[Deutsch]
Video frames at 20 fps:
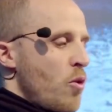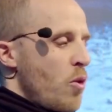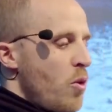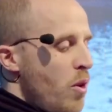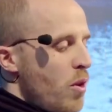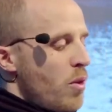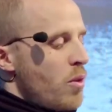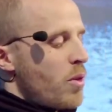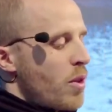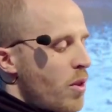
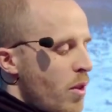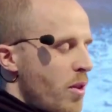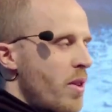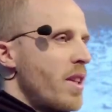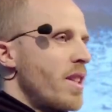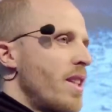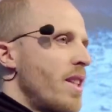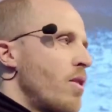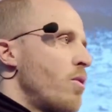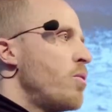
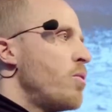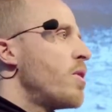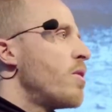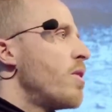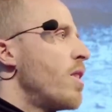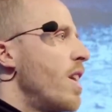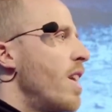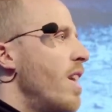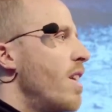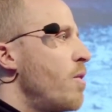Ölunglücke sind
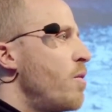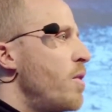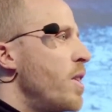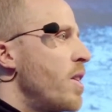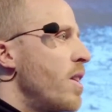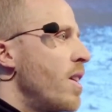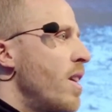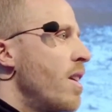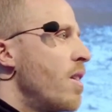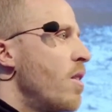gut äh, für
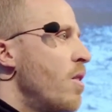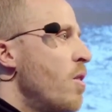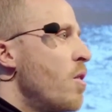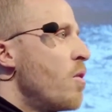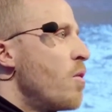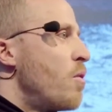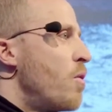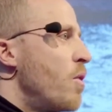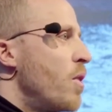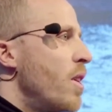die
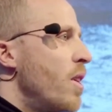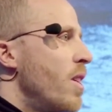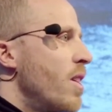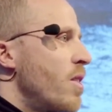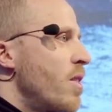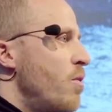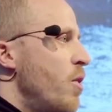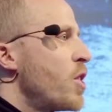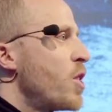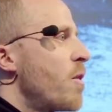für
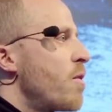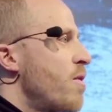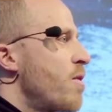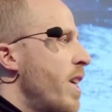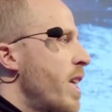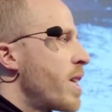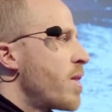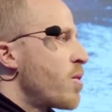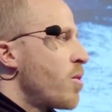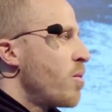das
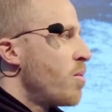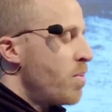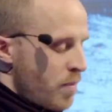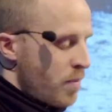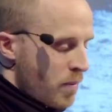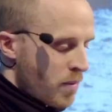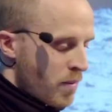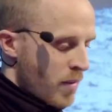Wirtschaftswachstum.